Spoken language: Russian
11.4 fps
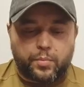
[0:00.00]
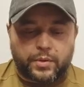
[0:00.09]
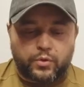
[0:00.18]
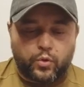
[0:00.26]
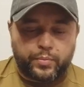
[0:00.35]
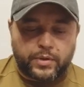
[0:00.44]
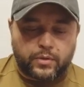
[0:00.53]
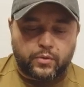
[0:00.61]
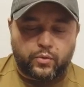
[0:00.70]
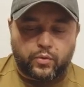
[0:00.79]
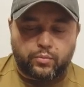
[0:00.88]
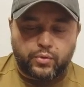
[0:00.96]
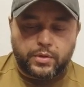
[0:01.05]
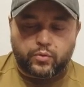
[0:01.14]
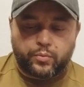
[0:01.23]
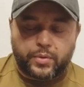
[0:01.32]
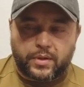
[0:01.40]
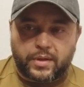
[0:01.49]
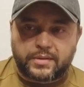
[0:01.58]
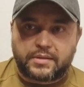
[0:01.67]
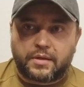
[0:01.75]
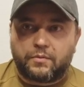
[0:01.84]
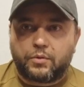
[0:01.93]
под оптику будет
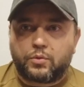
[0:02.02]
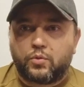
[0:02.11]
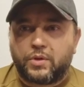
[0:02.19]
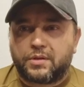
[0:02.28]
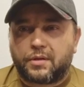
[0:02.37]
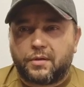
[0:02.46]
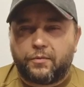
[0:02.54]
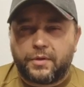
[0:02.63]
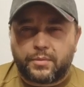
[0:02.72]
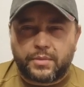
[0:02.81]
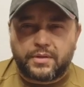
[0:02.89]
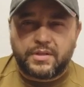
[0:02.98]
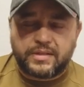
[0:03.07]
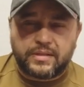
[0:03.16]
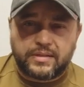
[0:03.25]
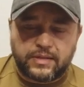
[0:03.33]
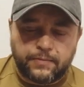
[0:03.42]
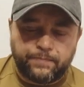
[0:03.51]
упираться. И вот у этой фирмы DCC,